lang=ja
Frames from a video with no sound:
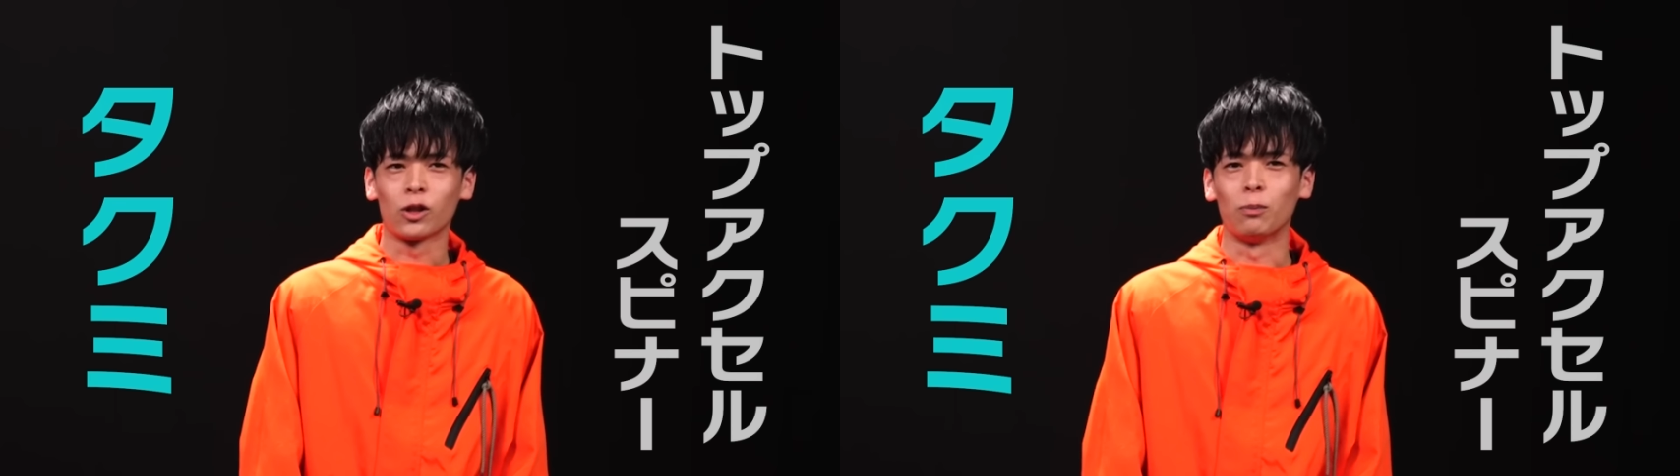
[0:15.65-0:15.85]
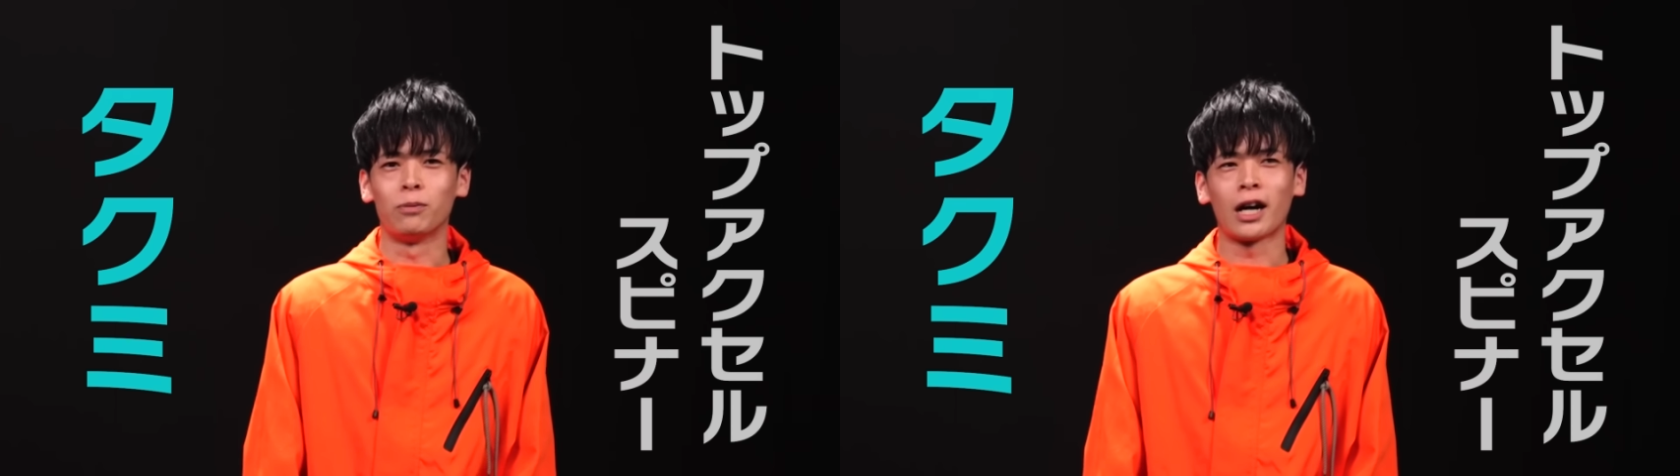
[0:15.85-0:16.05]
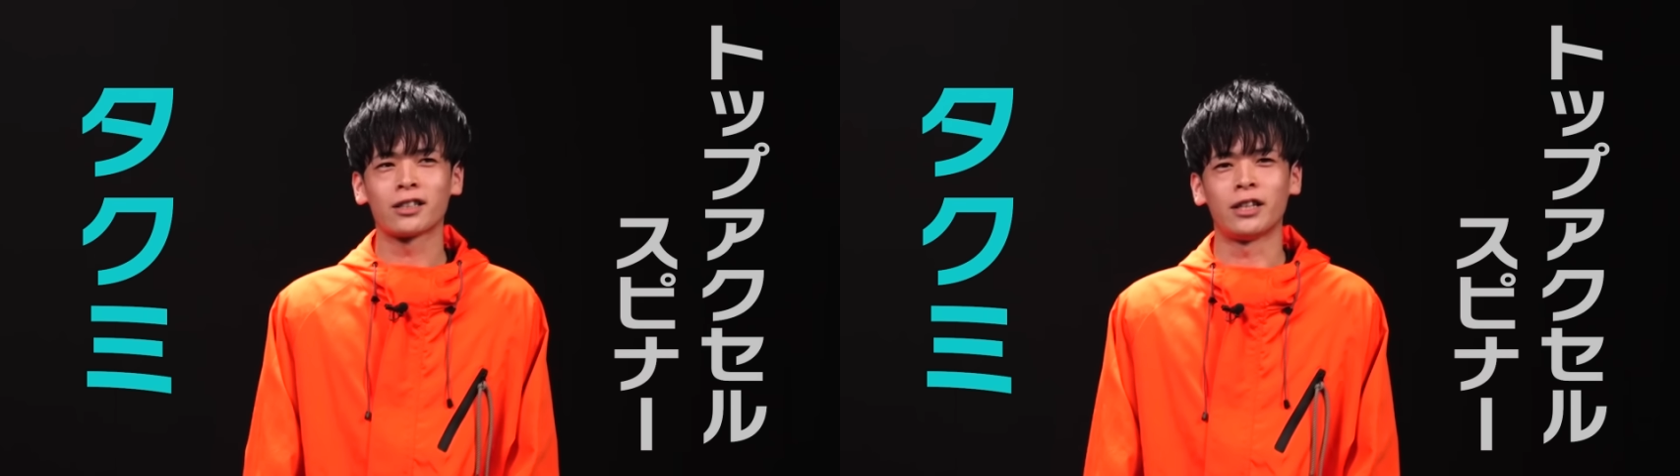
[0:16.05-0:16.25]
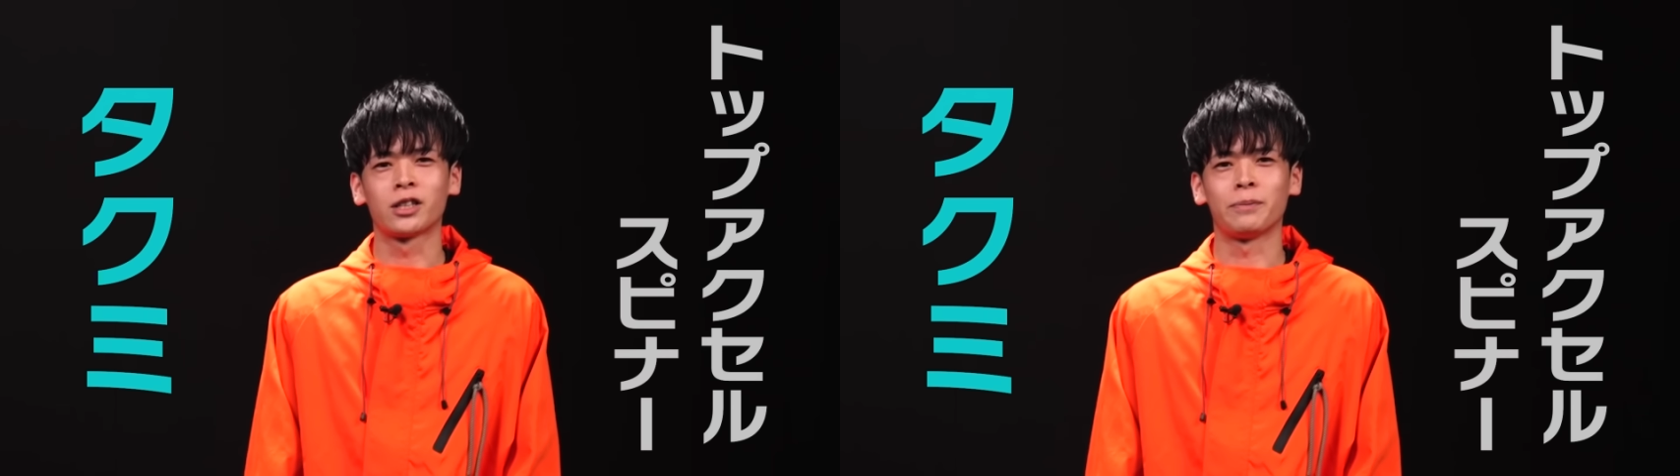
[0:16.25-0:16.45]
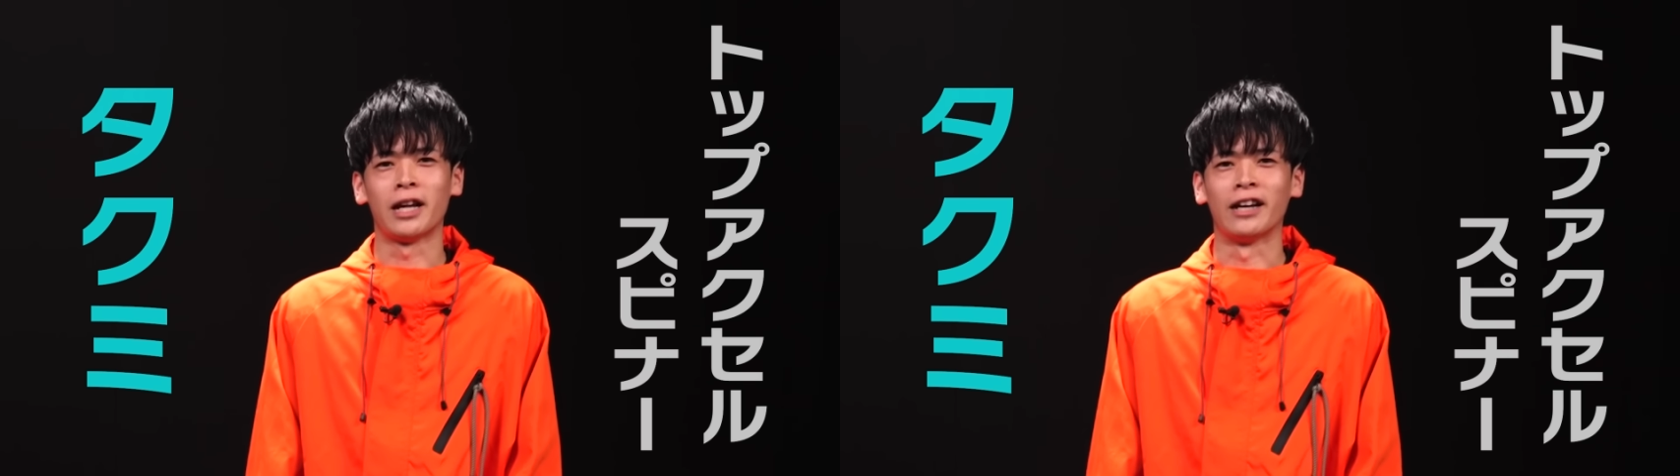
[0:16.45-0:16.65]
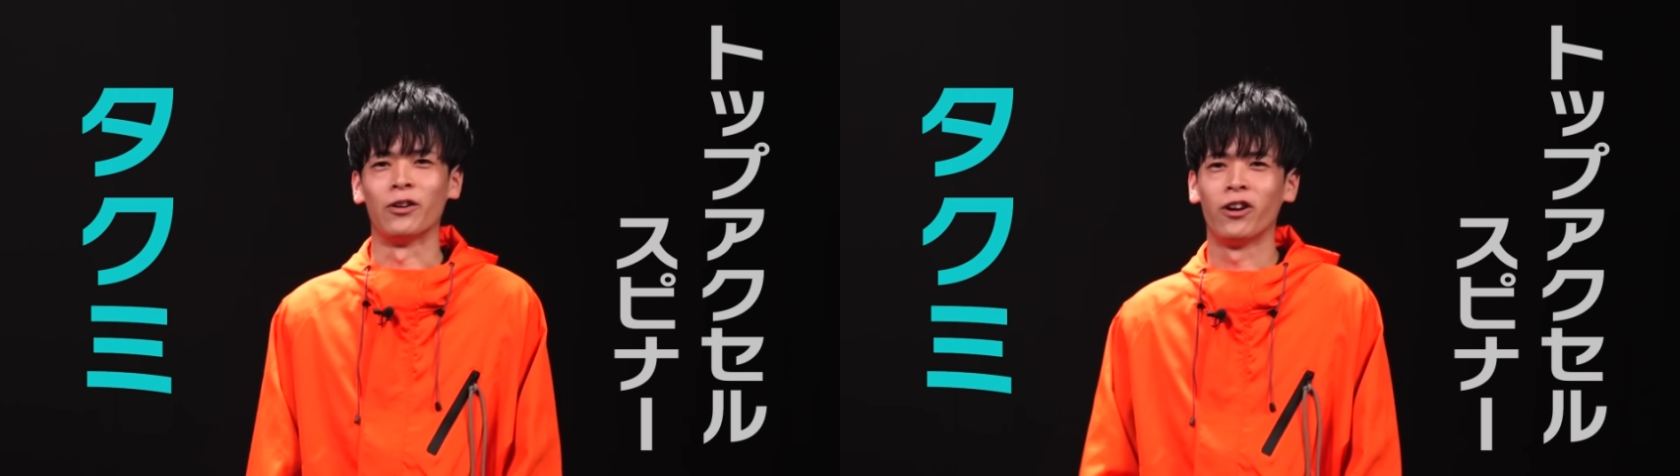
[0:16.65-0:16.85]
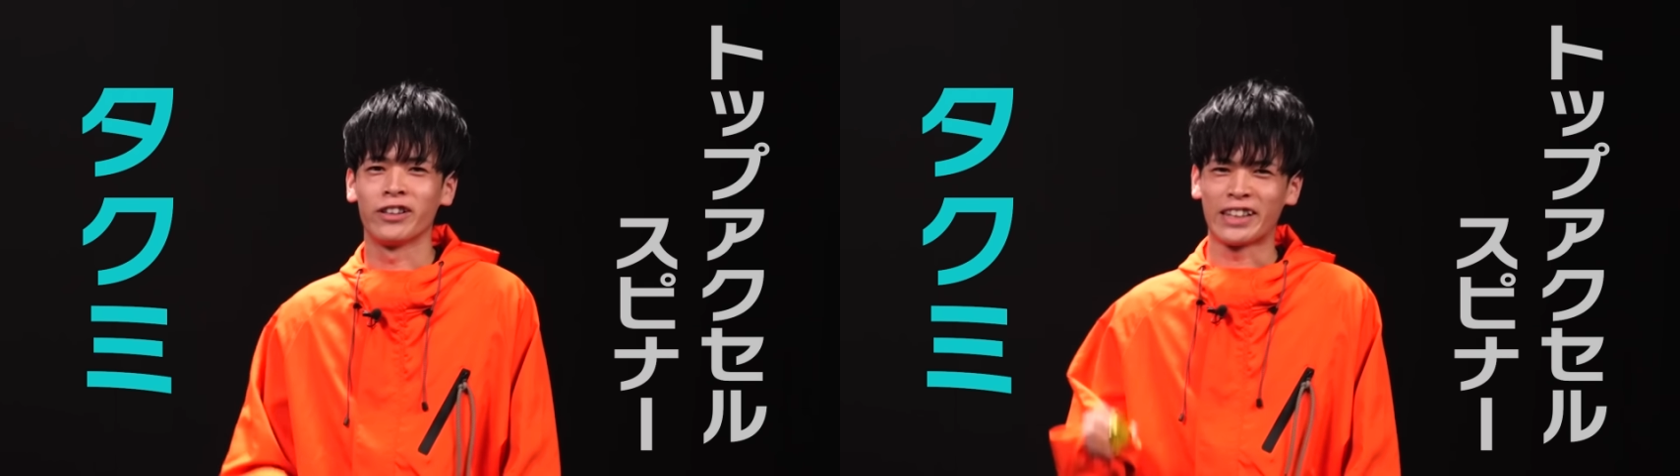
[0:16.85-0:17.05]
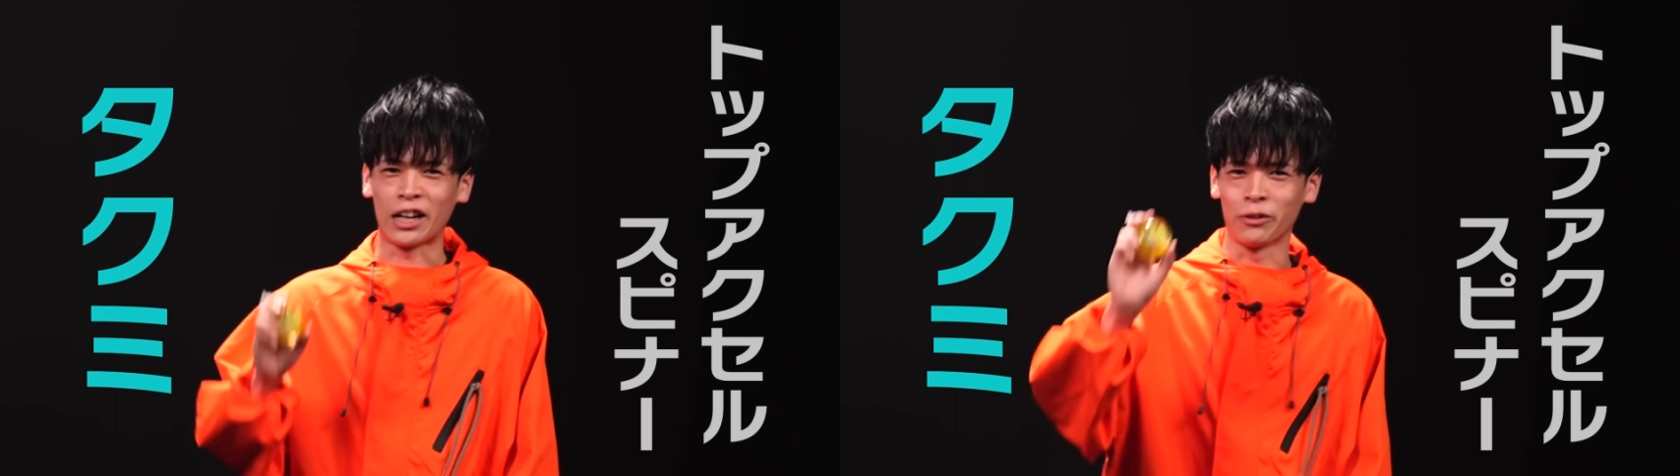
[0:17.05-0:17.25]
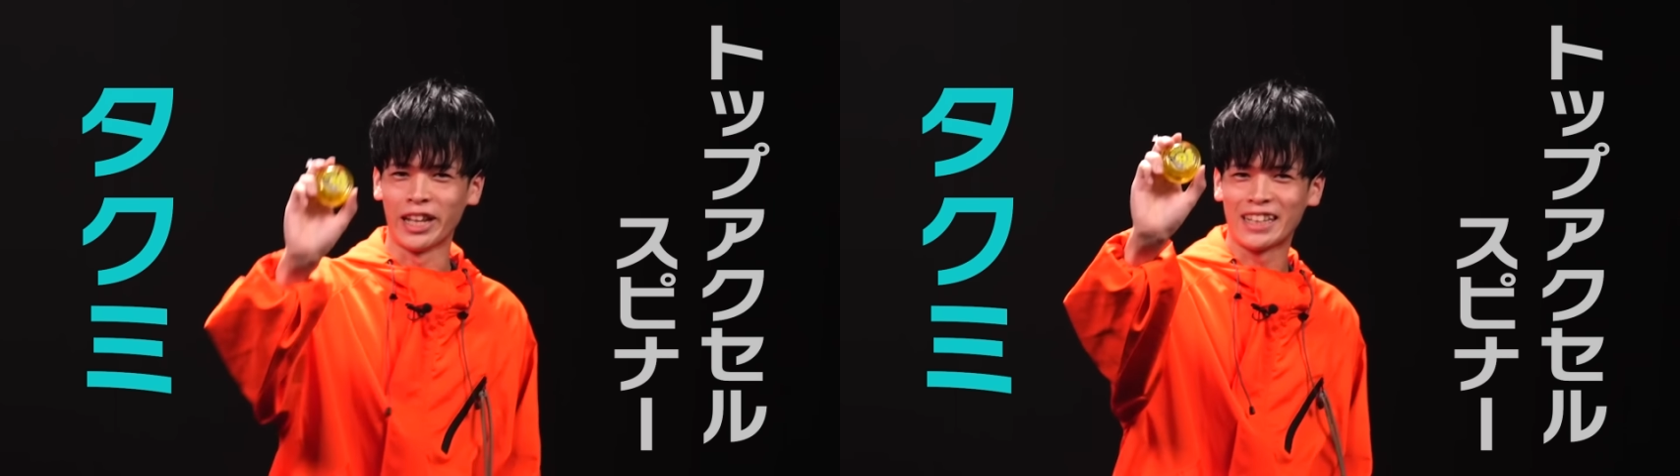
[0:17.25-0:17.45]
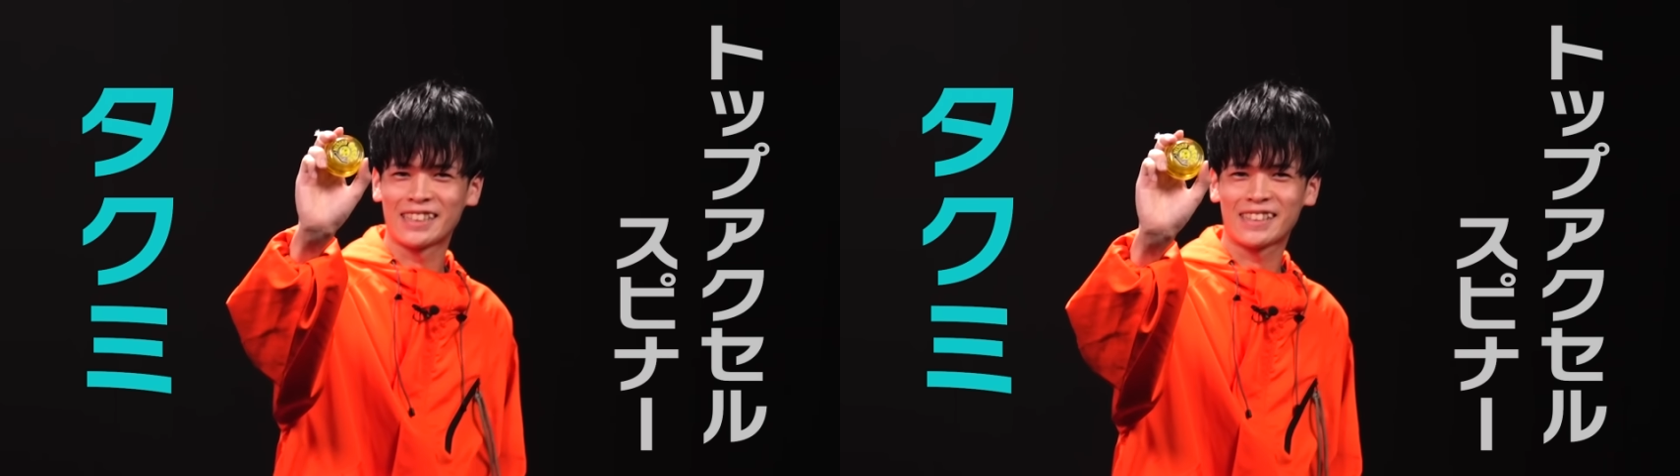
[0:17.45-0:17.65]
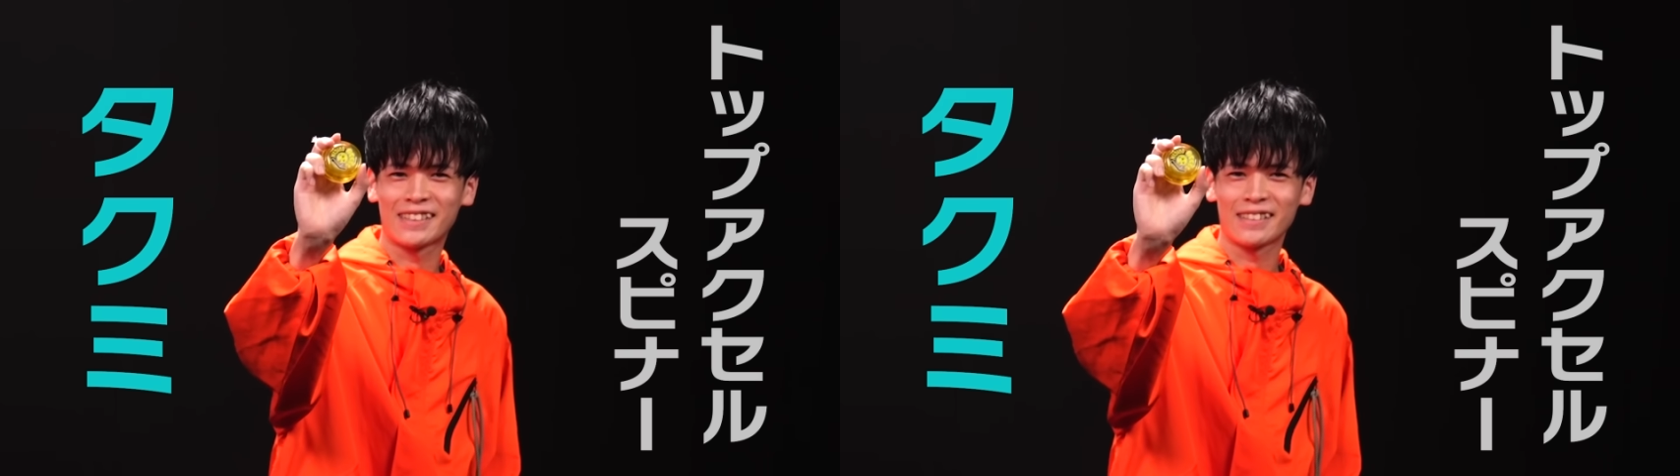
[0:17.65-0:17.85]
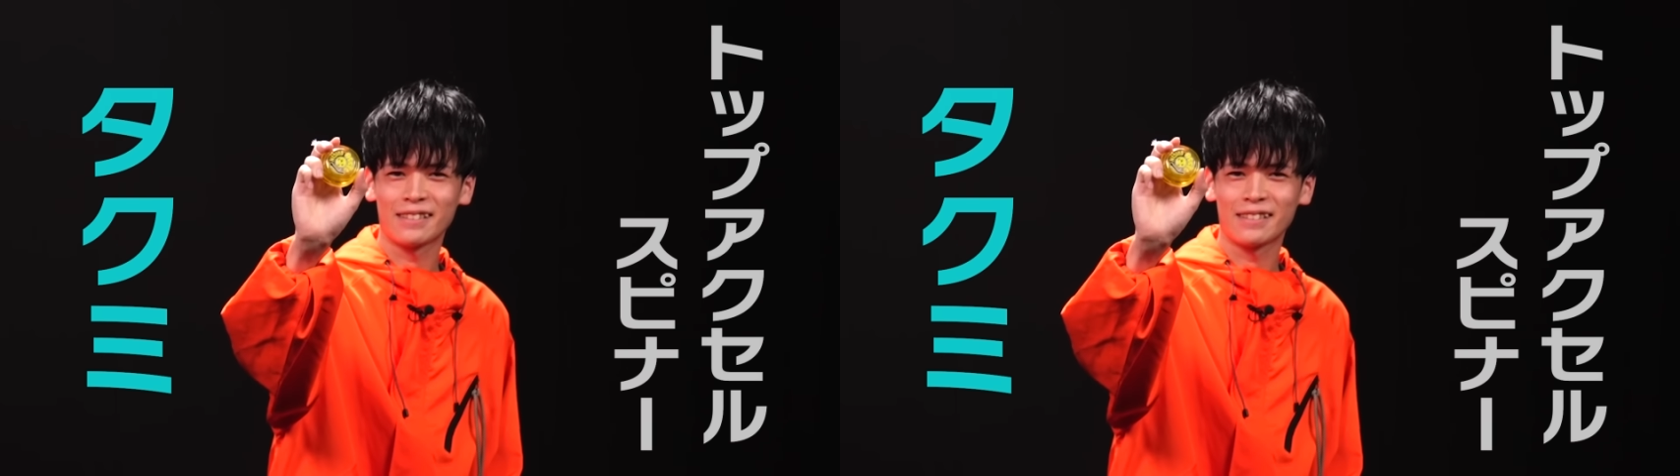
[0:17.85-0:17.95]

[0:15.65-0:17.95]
トップアクセルスピナーのたくみです